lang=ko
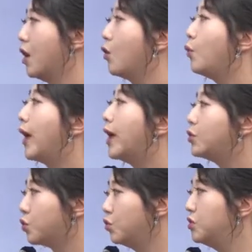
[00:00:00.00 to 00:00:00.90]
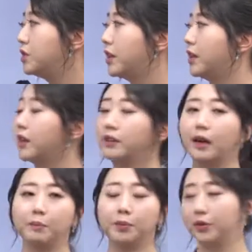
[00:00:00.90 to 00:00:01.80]
왜 좋은지에 대한
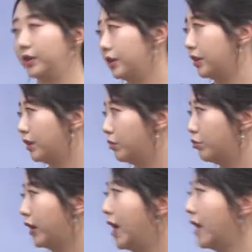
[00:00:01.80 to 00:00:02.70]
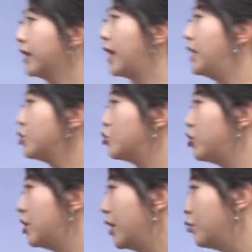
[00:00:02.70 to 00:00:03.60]
답변은 우리가 개인적
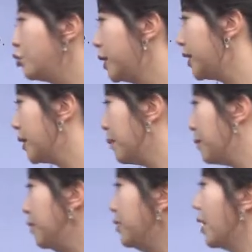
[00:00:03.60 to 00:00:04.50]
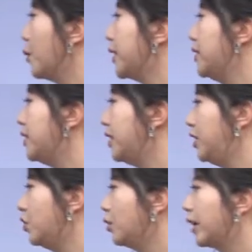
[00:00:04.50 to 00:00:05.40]
취향으로만 대답하면 대화를
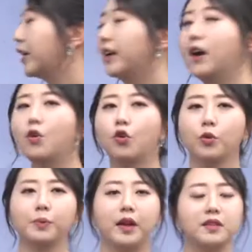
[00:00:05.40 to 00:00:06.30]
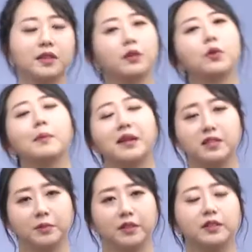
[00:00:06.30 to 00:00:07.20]
이어가기가 어렵다. 제가 이렇게
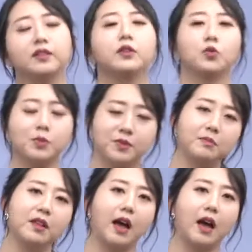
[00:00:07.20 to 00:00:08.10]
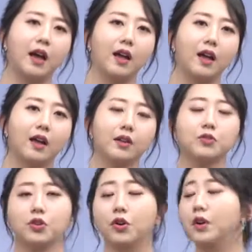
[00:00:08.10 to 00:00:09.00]
말씀을 드리고 싶습니다.
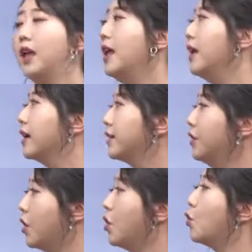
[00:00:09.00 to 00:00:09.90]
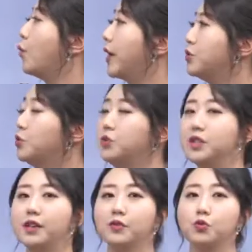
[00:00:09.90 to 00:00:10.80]
그렇죠. 그래서 왜 좋은지에
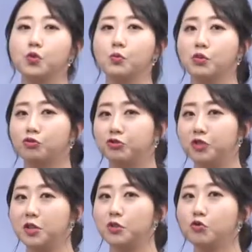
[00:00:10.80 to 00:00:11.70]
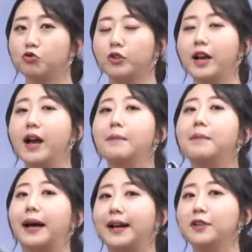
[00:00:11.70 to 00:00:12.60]
대해서 조금 더 구체적으로 우리가
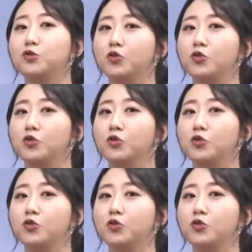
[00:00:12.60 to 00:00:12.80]
말할 수